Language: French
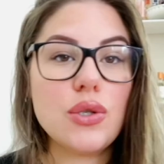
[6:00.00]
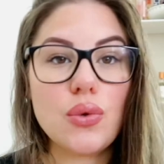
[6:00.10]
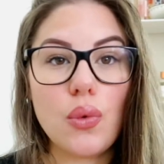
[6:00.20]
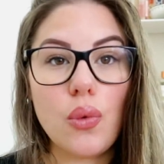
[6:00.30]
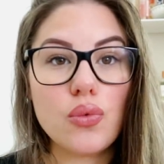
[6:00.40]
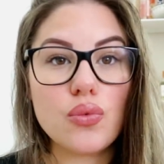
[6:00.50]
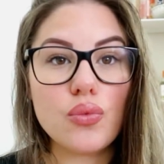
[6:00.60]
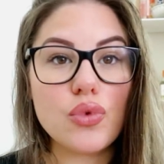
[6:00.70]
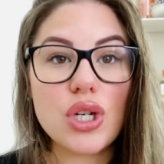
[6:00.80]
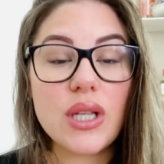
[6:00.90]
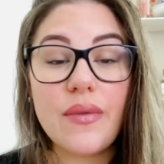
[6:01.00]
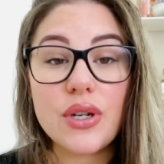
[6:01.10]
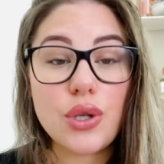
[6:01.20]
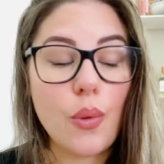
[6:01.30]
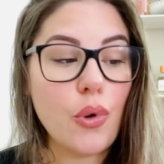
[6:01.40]
qu'ils sont, je les avais
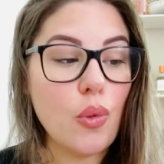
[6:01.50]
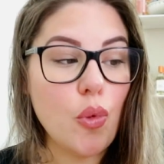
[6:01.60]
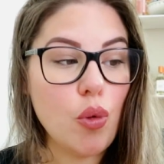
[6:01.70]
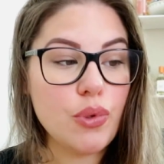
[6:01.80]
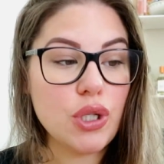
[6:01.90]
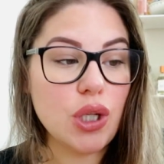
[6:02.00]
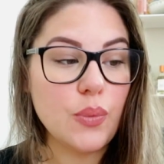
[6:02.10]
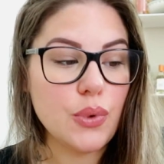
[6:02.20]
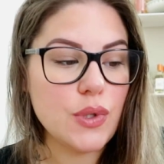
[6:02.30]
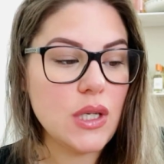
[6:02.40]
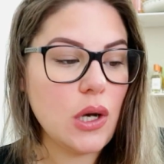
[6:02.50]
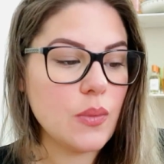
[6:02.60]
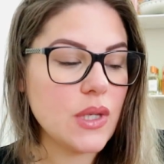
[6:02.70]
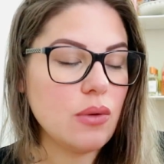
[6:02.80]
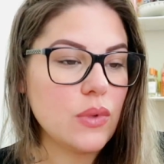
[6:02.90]
achetés en promo, puis c'est des petits
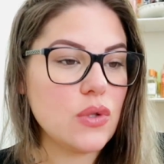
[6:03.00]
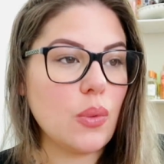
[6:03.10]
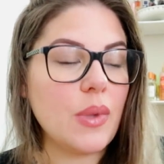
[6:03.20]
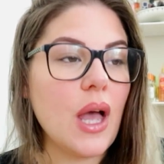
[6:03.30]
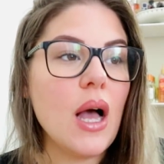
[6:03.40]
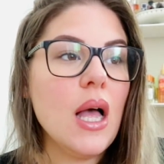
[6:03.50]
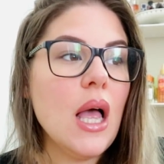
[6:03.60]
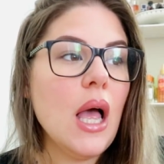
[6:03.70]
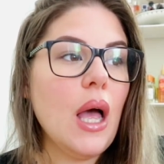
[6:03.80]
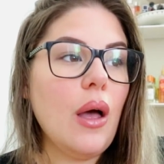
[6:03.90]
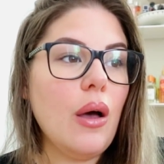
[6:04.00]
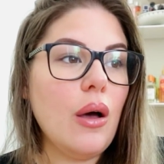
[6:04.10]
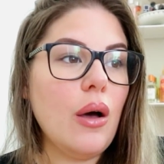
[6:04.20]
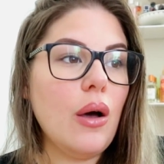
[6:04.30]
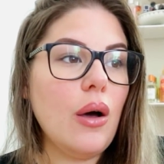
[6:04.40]
comme ça, donc ils sont bien.
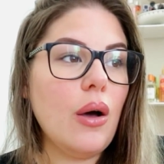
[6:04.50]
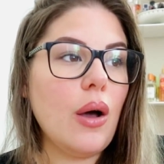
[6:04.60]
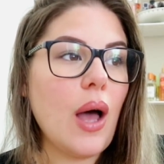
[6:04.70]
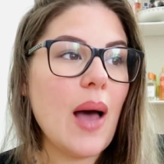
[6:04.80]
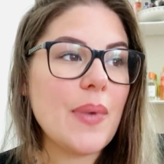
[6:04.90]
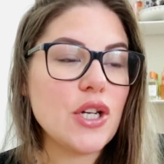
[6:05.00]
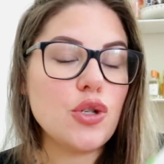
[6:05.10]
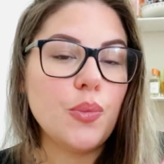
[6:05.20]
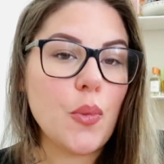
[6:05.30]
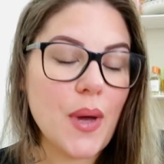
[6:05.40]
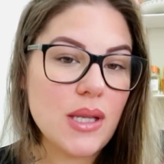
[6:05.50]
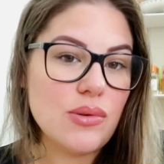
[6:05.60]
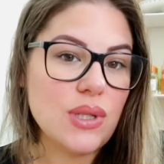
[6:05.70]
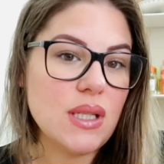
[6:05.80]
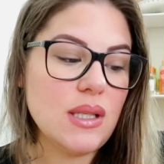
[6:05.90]
Euh, après, je ne peux pas les
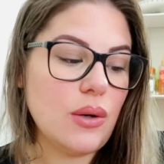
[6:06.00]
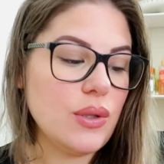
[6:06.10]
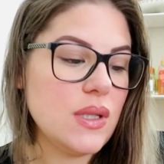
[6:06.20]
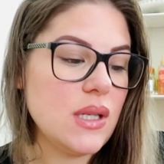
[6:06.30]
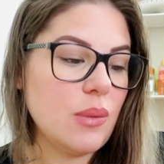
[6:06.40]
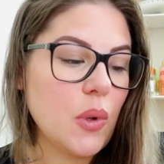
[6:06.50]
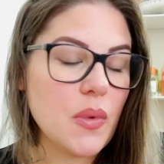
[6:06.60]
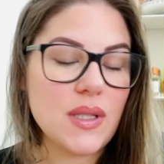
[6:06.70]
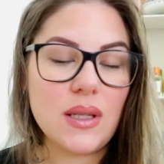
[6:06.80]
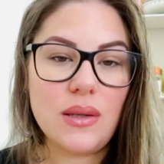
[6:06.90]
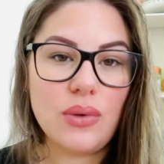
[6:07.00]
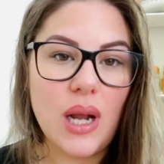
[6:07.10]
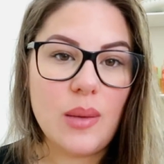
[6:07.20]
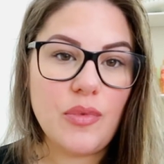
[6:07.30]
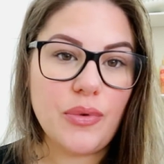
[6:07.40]
utiliser quotidiennement. Moi, ces
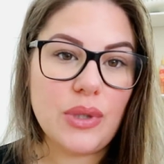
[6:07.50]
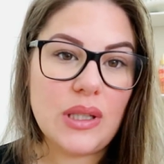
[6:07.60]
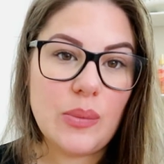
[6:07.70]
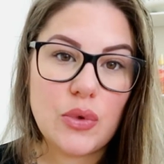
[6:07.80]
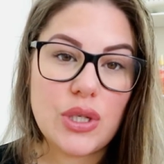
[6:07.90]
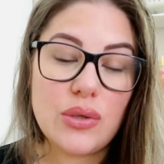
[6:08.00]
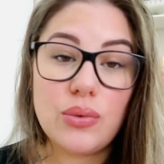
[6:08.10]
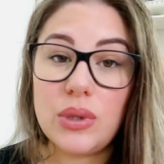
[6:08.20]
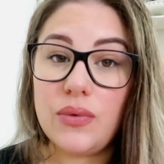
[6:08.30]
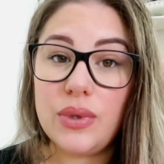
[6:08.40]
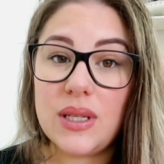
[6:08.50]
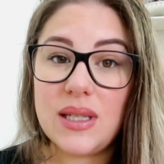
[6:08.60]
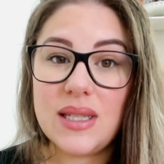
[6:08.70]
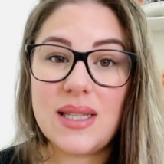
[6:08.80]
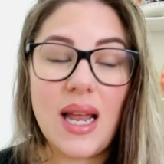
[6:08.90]
déos-là, ils me font des démangeaisons au niveau
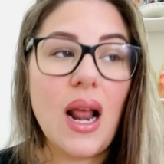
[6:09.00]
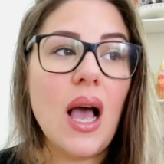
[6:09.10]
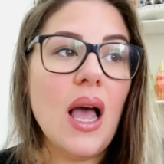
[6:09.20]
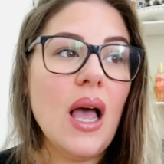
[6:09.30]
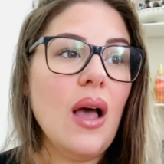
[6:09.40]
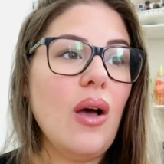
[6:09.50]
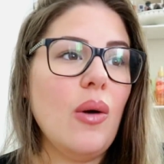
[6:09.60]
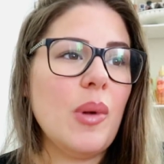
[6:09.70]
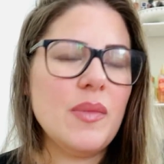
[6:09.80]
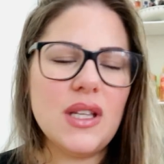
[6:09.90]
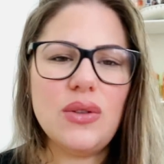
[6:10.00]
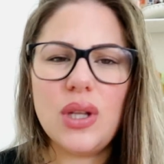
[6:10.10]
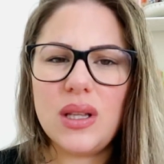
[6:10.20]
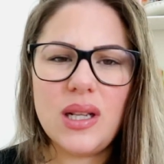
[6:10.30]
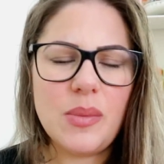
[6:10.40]
des aisselles, euh, même des,
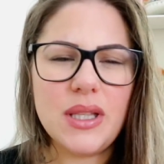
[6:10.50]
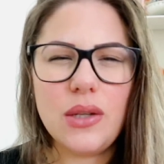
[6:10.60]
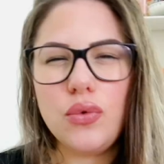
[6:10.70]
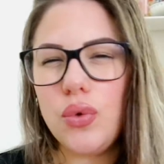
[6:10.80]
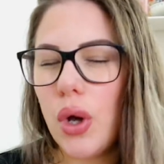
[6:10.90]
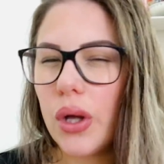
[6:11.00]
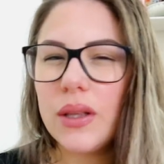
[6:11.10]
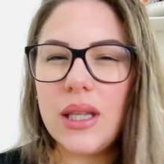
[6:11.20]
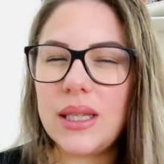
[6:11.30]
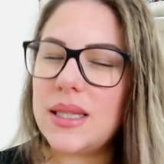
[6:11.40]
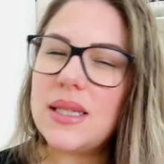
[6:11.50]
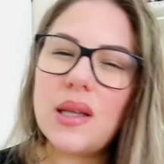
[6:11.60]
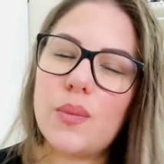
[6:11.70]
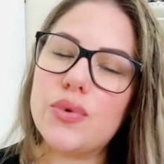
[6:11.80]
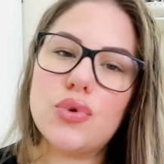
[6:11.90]
limites des douleurs, des kystes
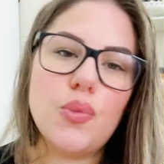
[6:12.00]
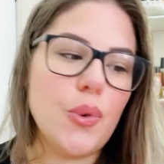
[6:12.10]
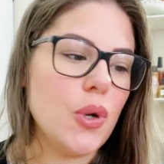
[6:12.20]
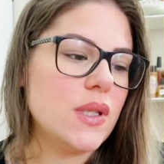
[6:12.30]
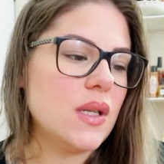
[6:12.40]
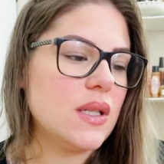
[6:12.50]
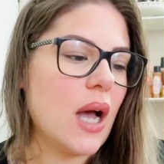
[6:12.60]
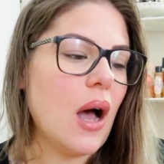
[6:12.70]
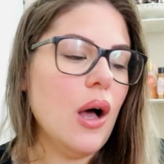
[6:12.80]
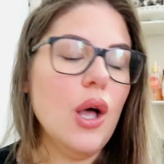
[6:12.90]
un peu sous peau, etc.